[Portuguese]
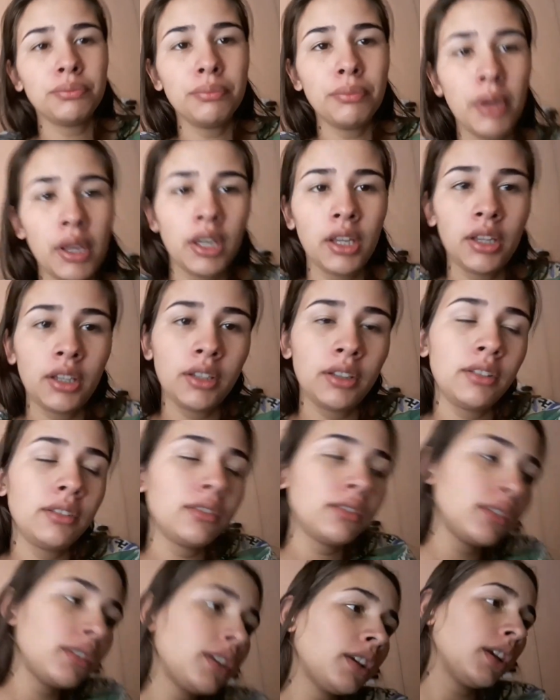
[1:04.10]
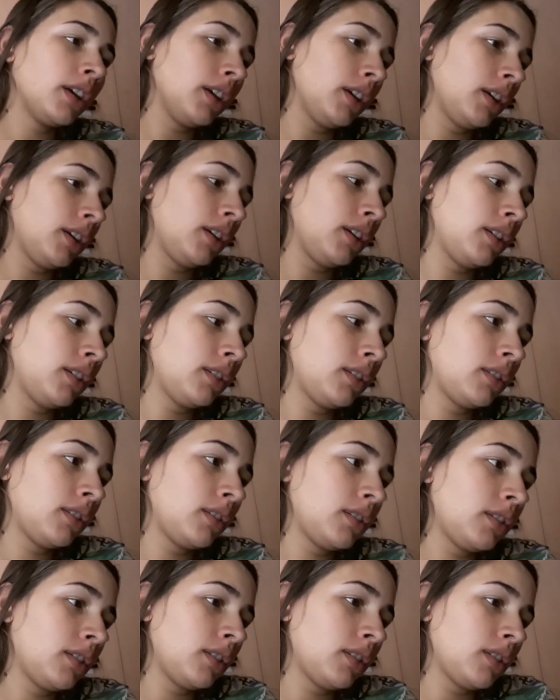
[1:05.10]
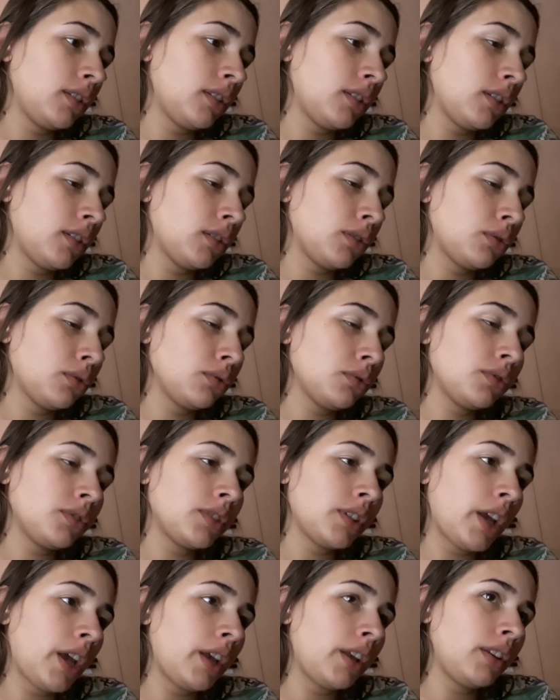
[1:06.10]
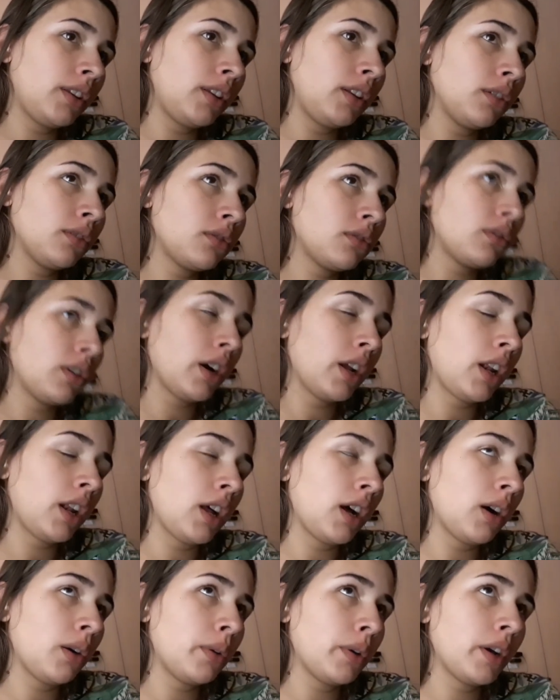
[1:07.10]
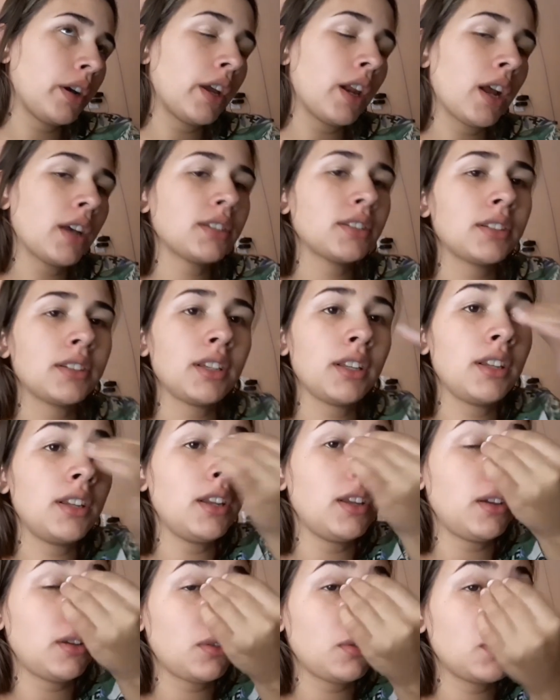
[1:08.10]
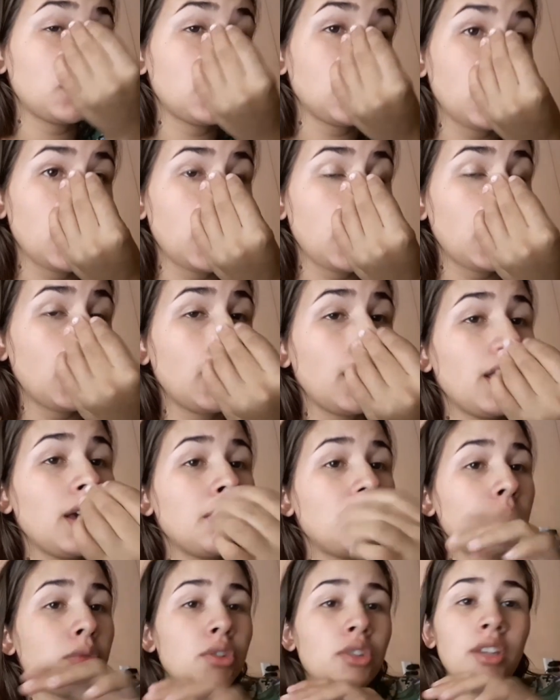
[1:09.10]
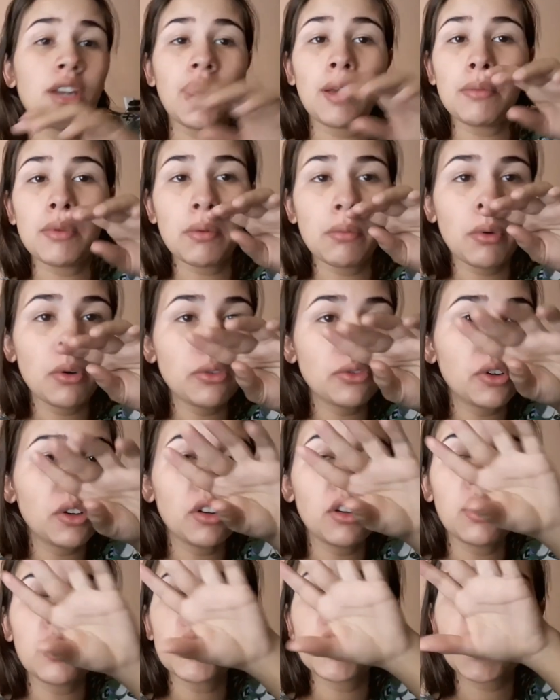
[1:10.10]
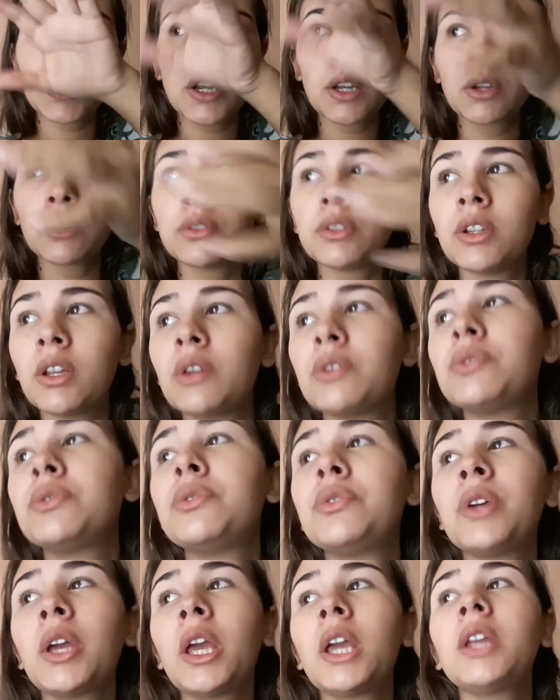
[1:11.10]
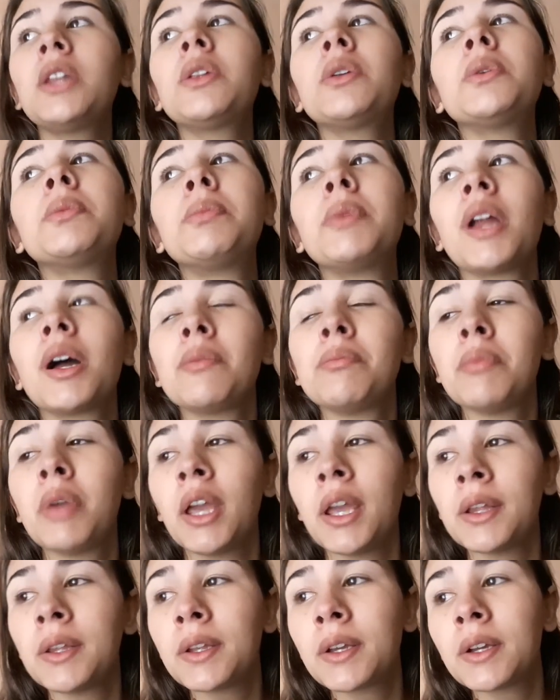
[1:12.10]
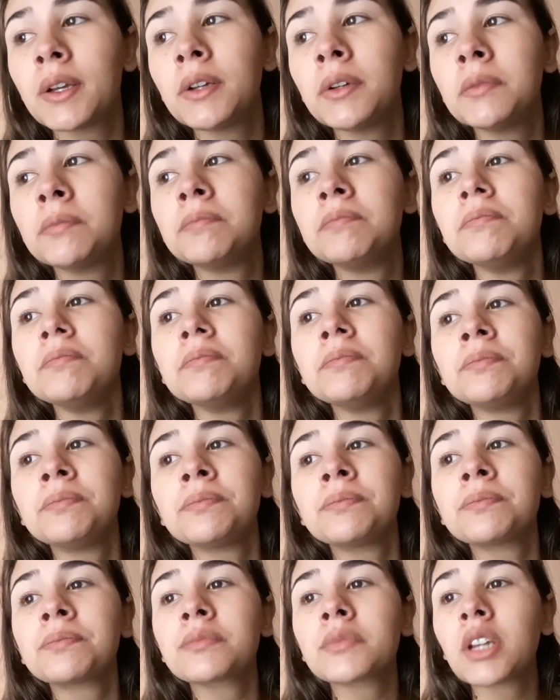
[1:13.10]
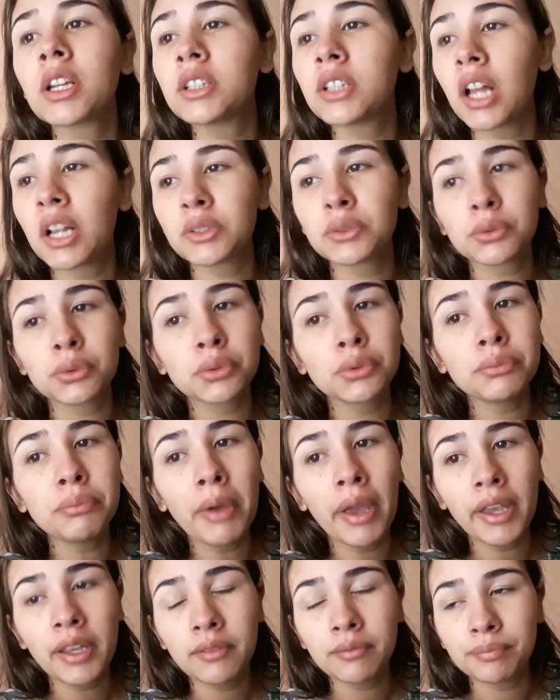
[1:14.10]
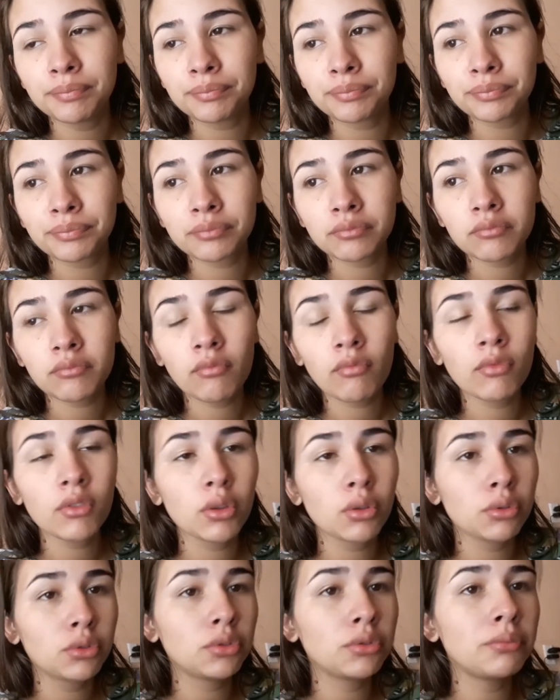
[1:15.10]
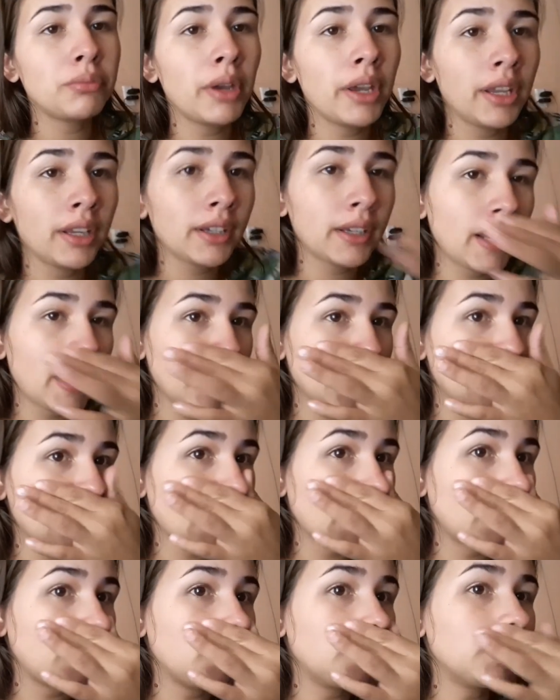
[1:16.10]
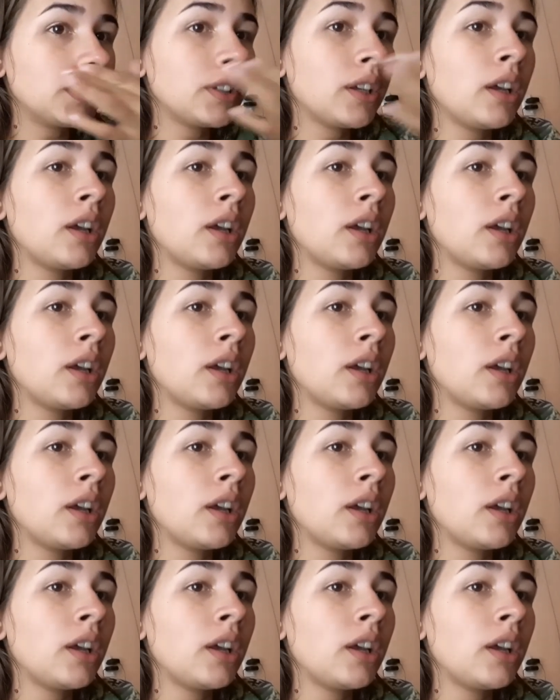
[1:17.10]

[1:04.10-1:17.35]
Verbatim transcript: bem é, tudo certinho com a Laura, graças a Deus. Mostrei a minha morfológica que eu tinha feito pra médica. Tá tudo bem. Tudo bem, graças a Deus.